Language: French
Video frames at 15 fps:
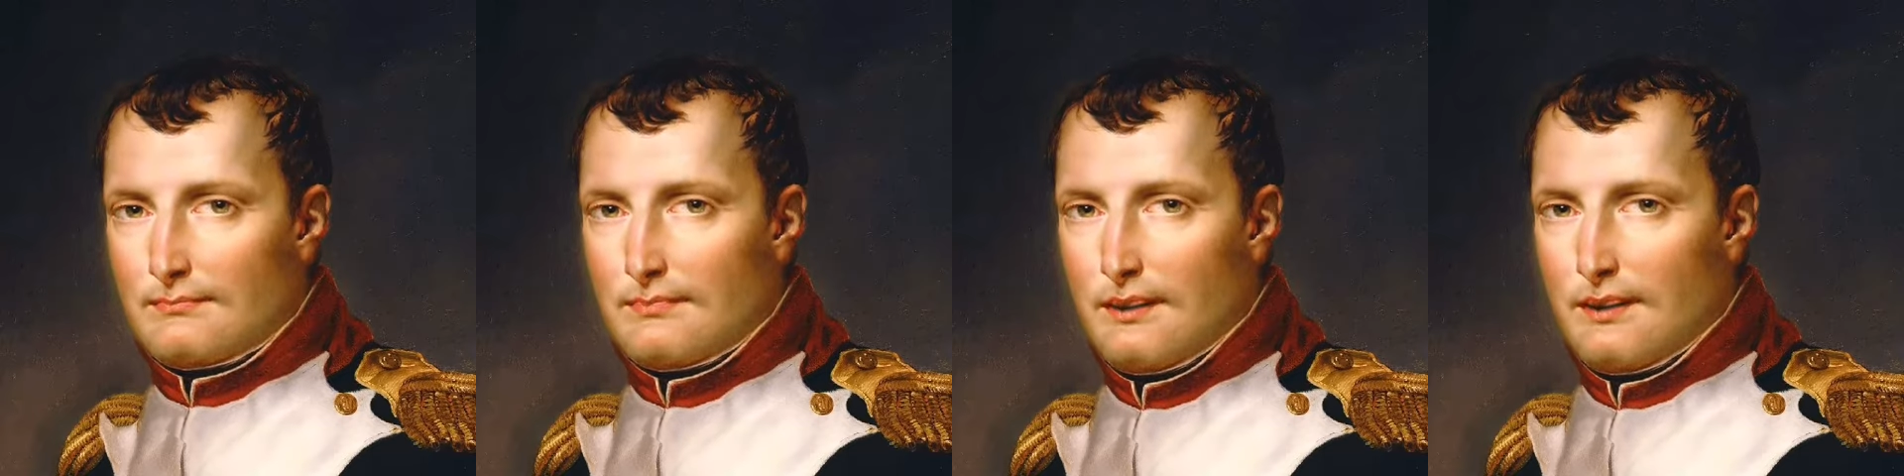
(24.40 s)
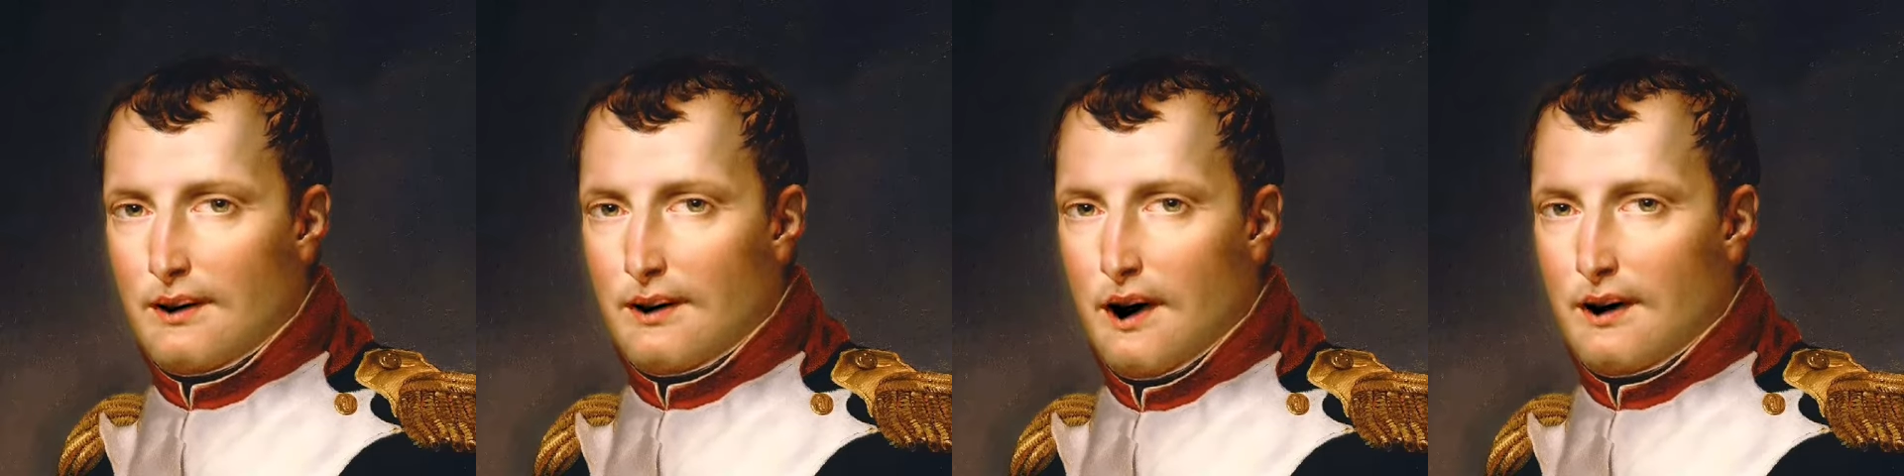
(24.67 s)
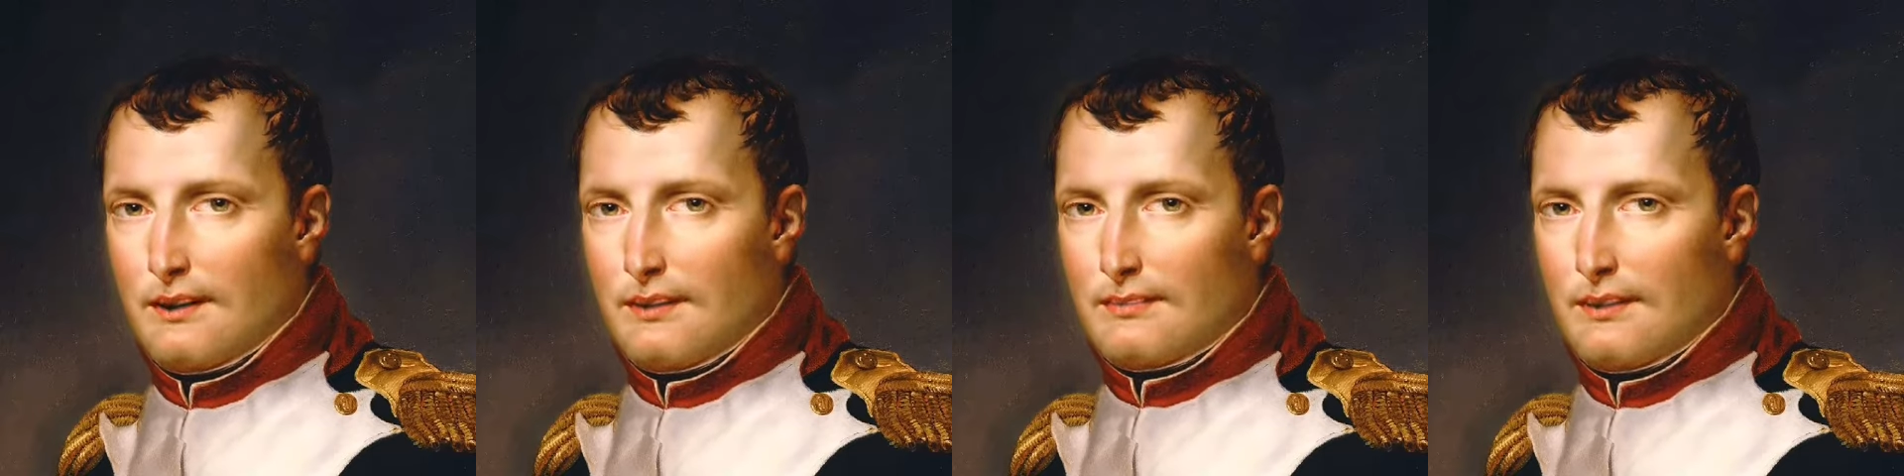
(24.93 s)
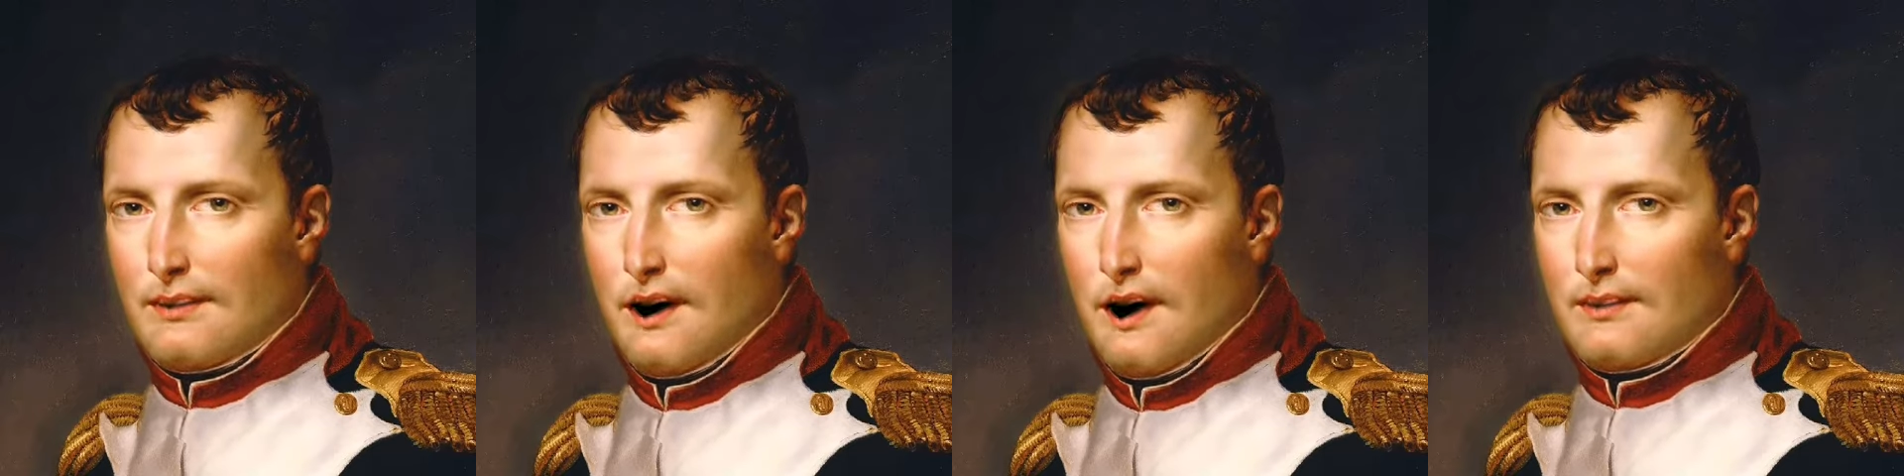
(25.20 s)
De
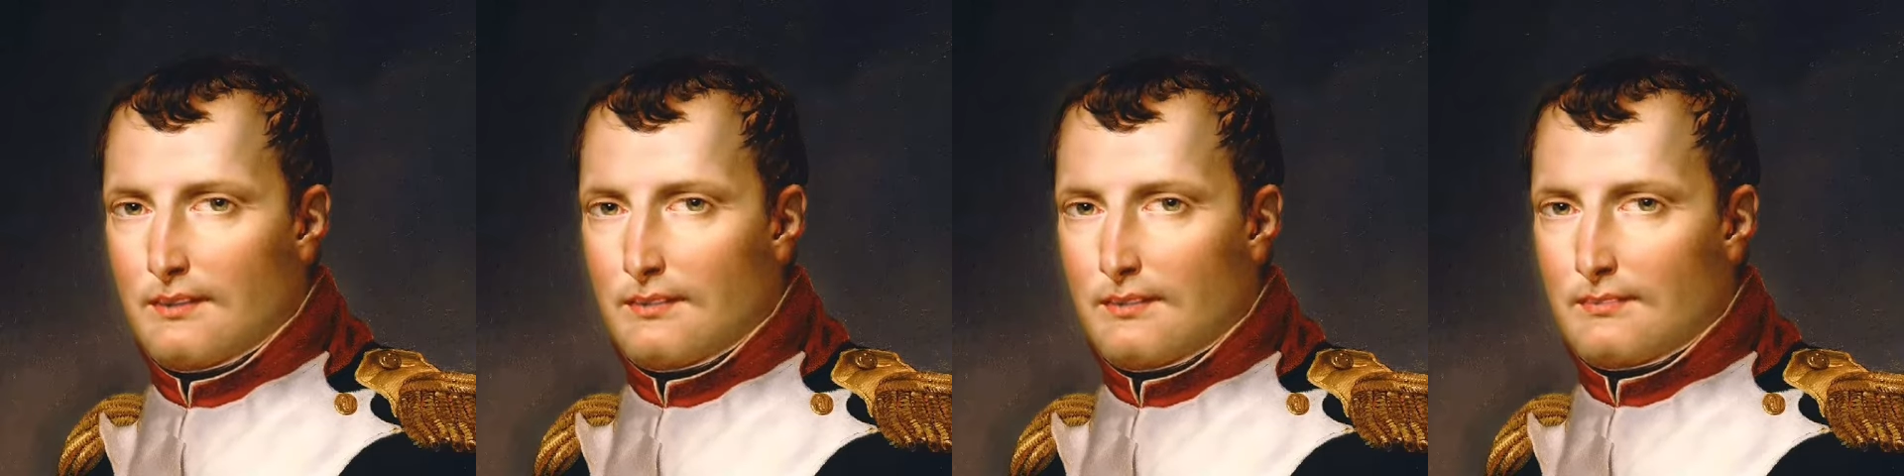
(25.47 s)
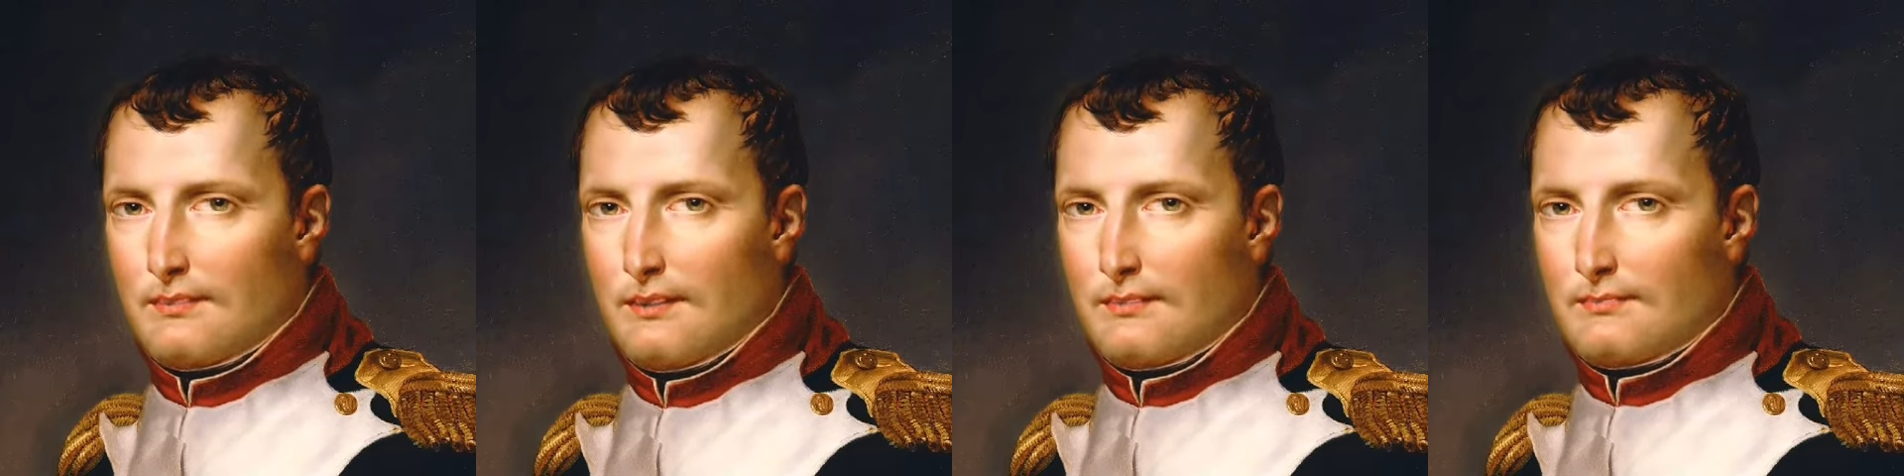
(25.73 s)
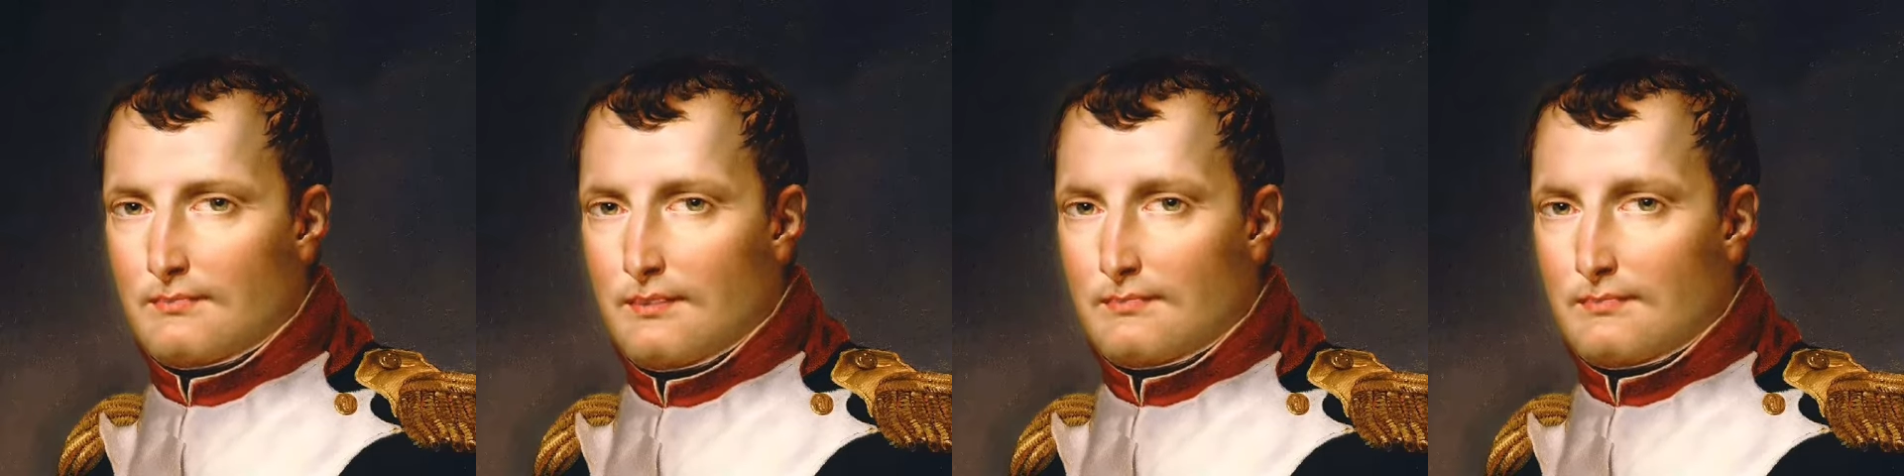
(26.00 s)
1779